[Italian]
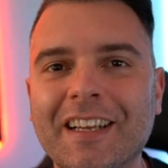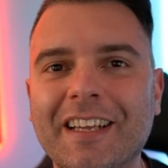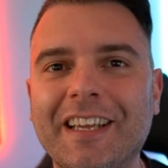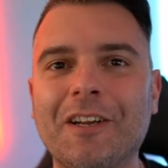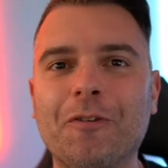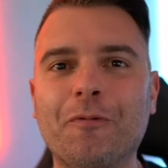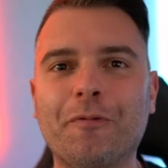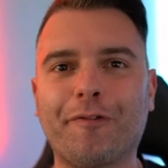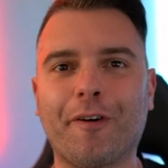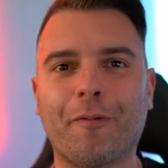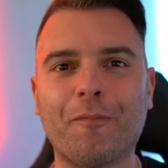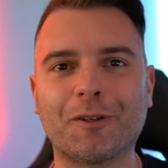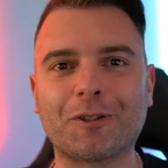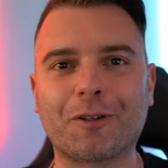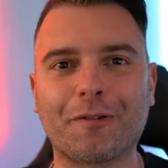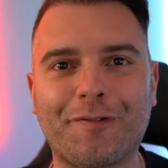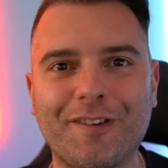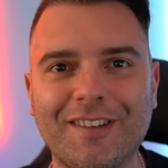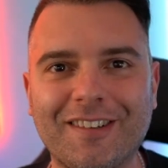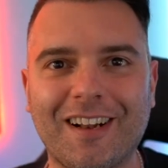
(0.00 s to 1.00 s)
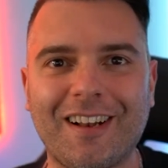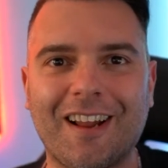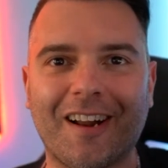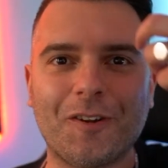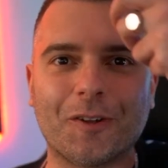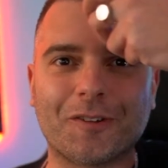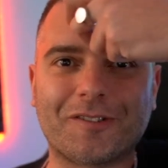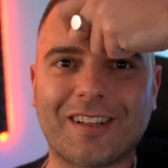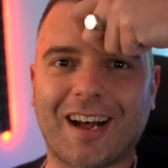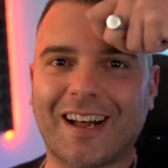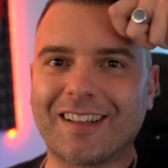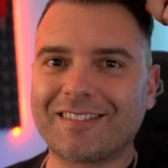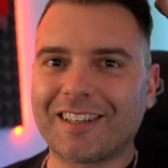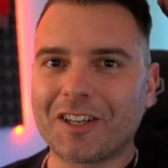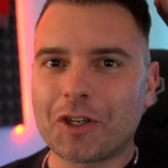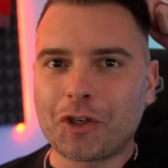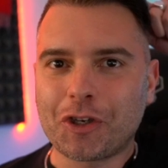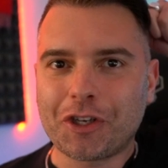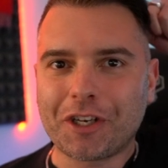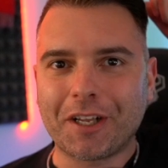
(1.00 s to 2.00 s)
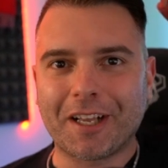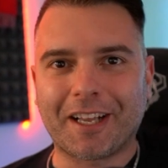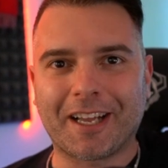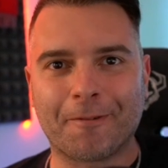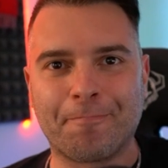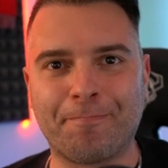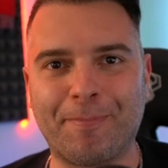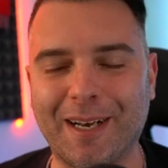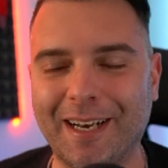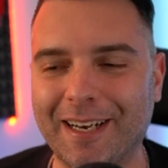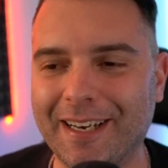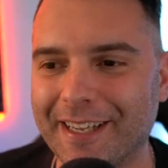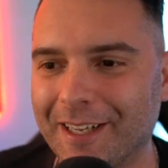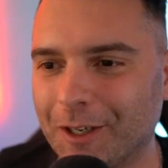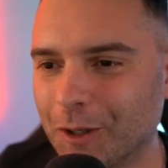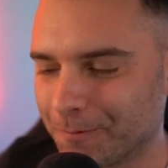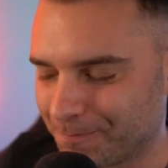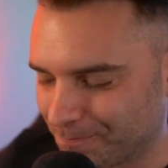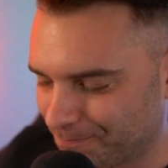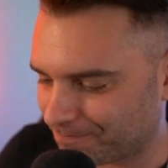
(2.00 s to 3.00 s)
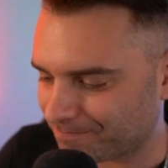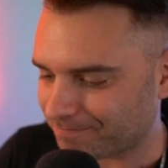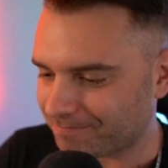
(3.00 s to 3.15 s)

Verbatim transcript: in un famoso film degli anni Ottanta giri il cappellino.